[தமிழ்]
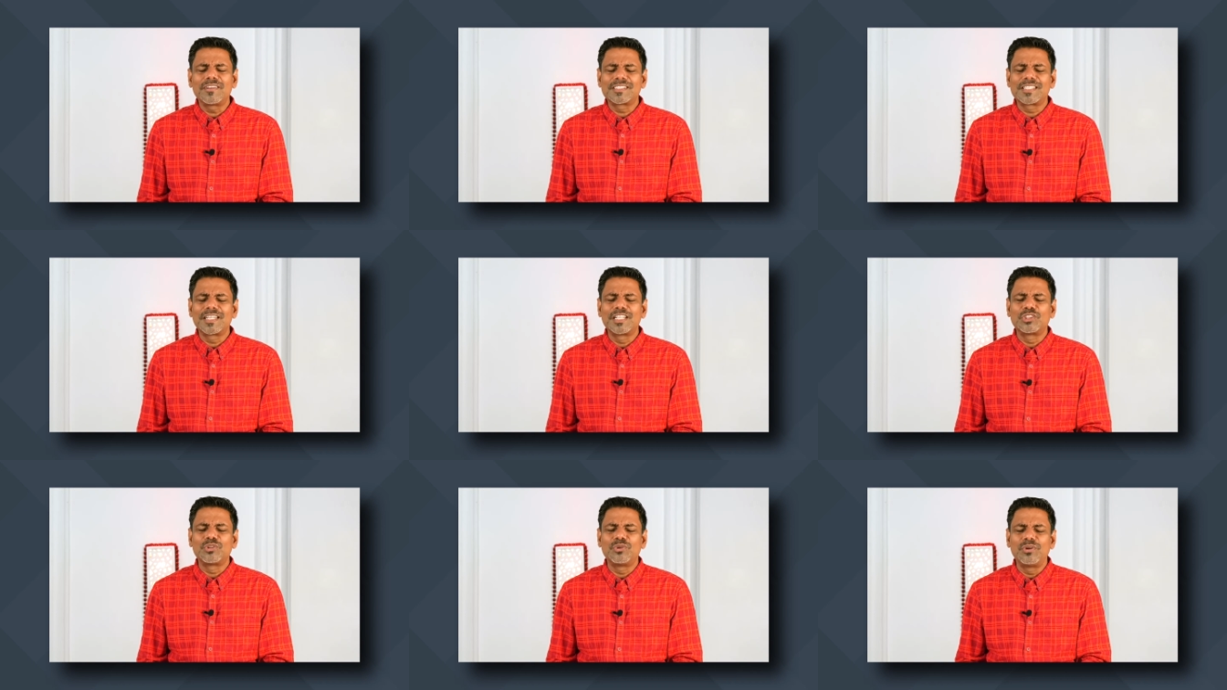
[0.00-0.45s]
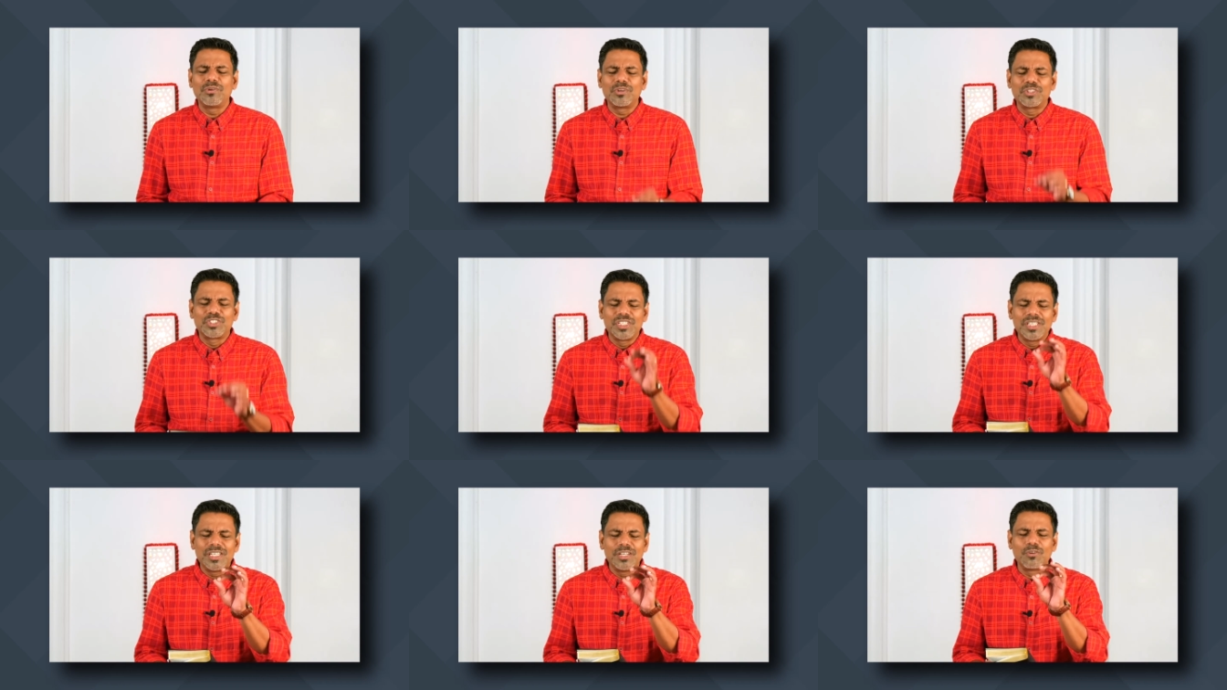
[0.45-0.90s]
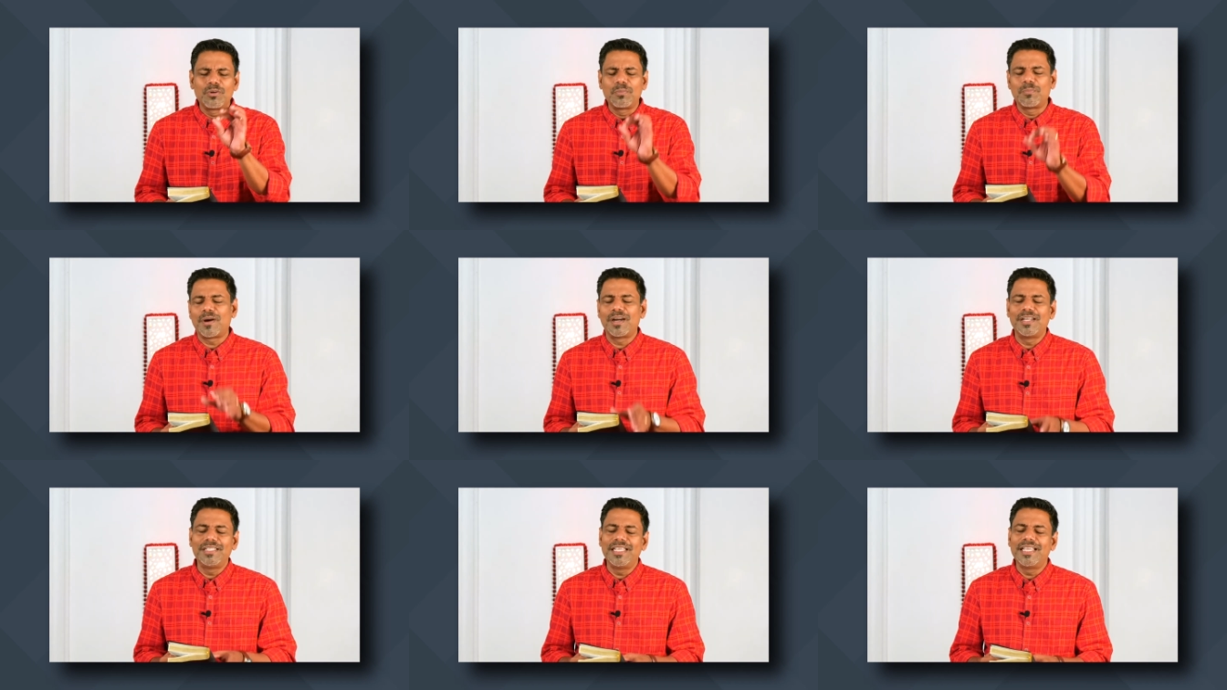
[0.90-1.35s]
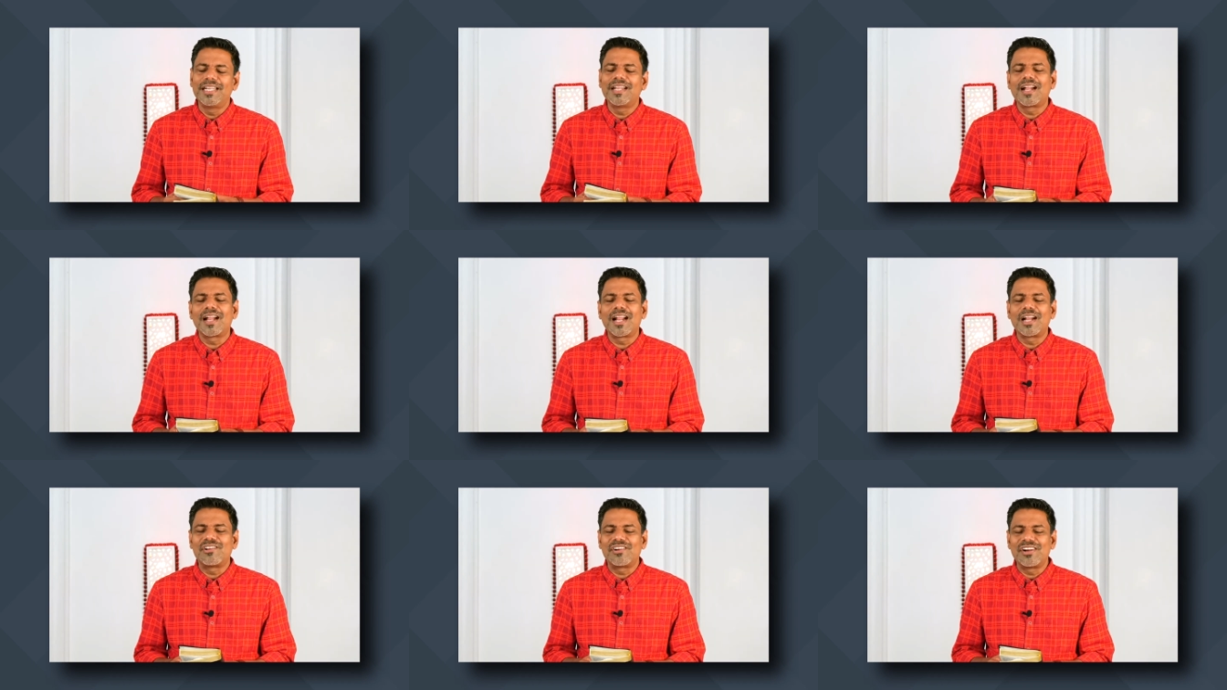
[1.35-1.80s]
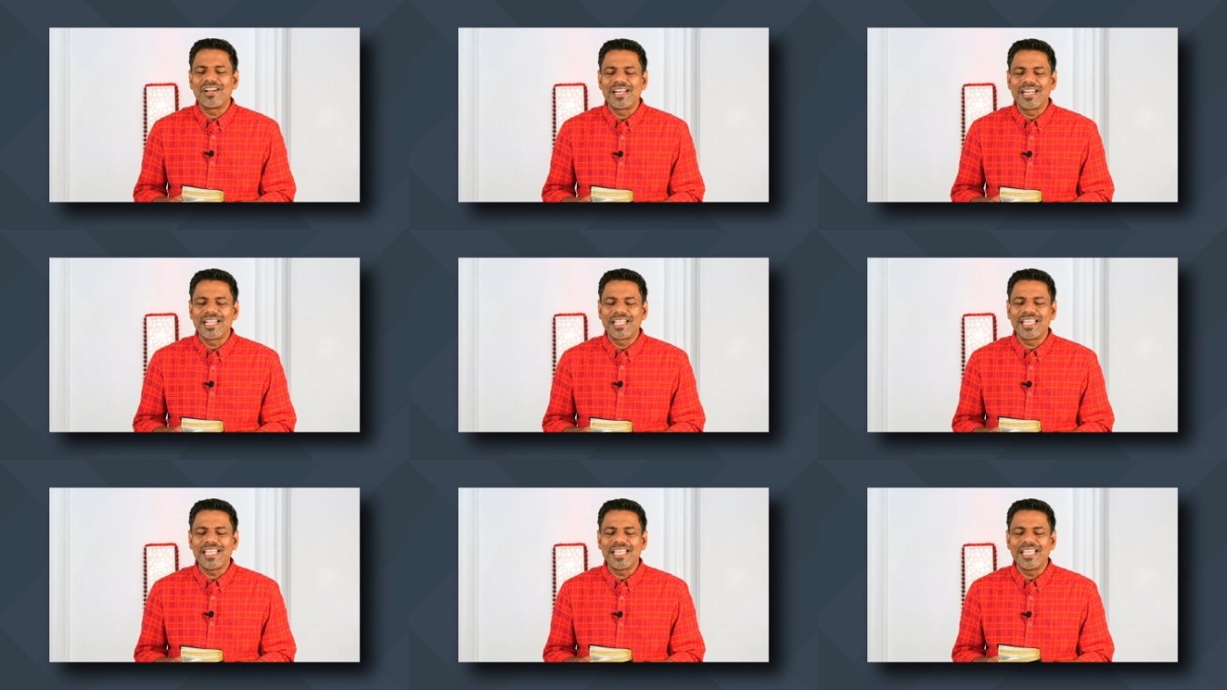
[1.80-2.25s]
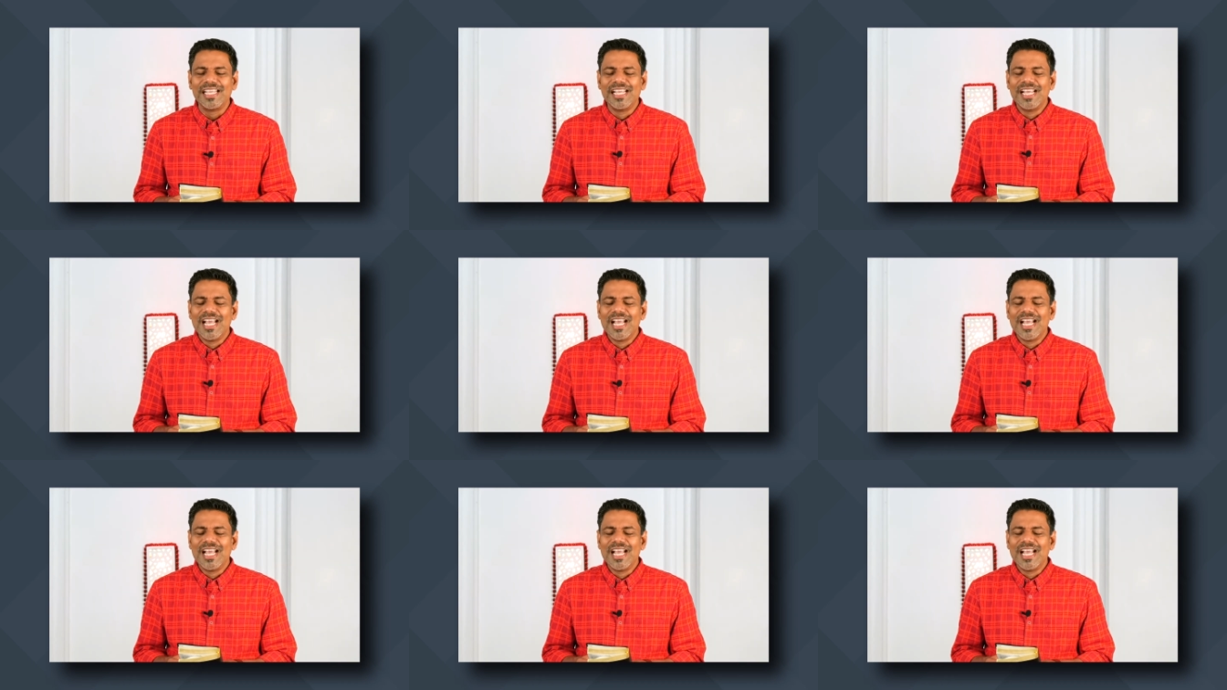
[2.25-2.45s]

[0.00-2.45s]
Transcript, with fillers: வசனத்துடைய ஒரு சின்ன ஒரு பகுதியை நான் ஆண்டவர் இன்றைக்கு